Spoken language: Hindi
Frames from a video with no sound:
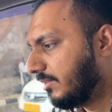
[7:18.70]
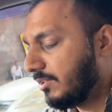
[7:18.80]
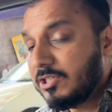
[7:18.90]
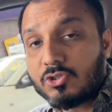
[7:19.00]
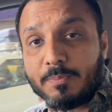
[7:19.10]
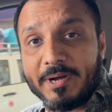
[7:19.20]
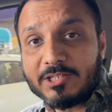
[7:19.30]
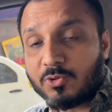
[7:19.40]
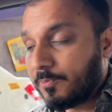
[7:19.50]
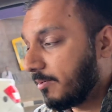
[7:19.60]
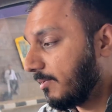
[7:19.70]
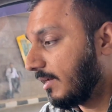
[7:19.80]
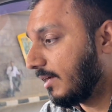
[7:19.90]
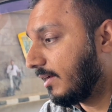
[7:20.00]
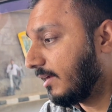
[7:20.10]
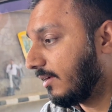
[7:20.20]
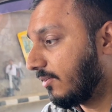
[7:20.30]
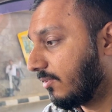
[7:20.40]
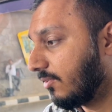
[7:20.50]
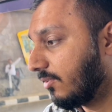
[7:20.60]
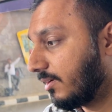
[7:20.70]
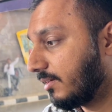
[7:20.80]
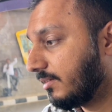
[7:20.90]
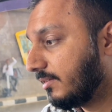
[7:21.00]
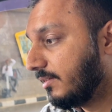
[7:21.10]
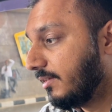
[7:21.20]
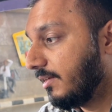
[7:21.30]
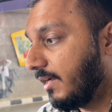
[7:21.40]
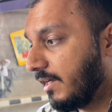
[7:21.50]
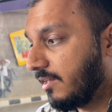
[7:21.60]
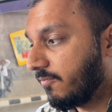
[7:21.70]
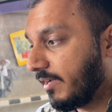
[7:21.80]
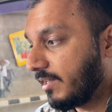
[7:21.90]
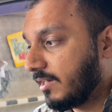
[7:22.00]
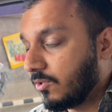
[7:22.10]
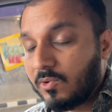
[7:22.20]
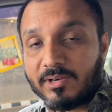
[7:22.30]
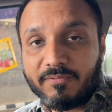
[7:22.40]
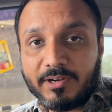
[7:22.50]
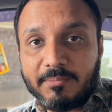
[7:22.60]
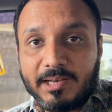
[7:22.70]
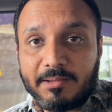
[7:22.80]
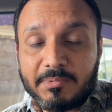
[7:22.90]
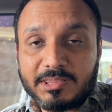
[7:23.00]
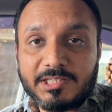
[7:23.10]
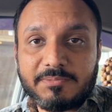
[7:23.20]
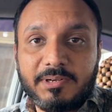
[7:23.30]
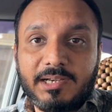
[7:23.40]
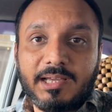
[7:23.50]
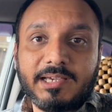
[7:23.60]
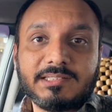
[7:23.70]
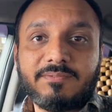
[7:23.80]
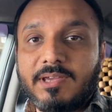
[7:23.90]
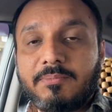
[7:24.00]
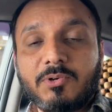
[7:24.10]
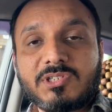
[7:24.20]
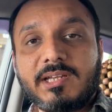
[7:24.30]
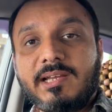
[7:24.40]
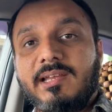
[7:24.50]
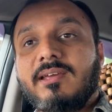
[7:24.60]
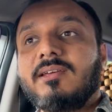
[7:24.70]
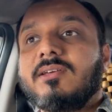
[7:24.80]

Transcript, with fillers: तीन सौ मिला है और 85 का टोल रिफंड मिला है 32 मिनट लगा है सिर्फ यहाँ पहुँचने के लिए